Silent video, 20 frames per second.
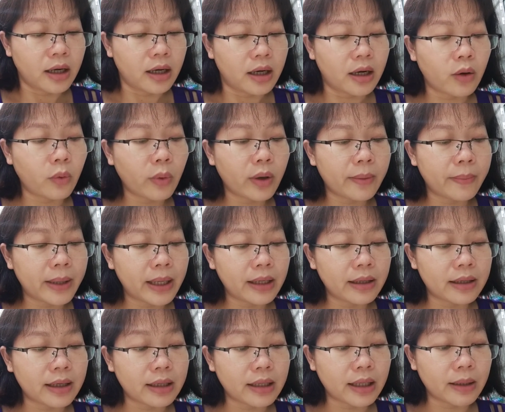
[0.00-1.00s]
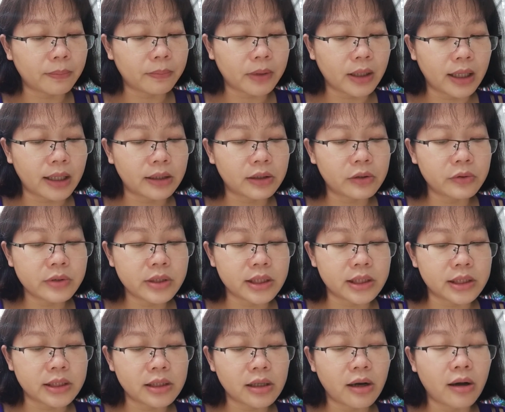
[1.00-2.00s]
ở Quebec đã kịp thời cứu
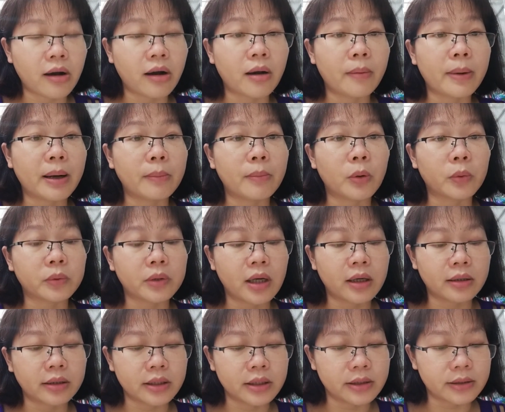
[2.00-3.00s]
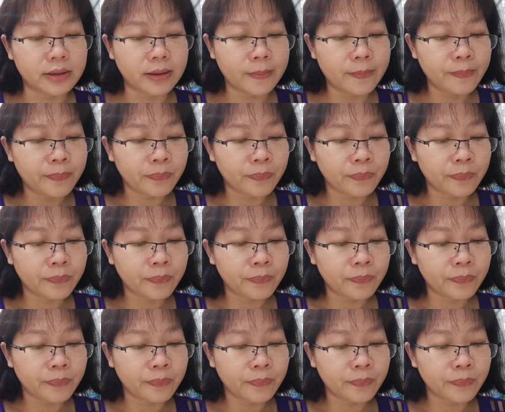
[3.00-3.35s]
chữa cho họ bằng một thần dược.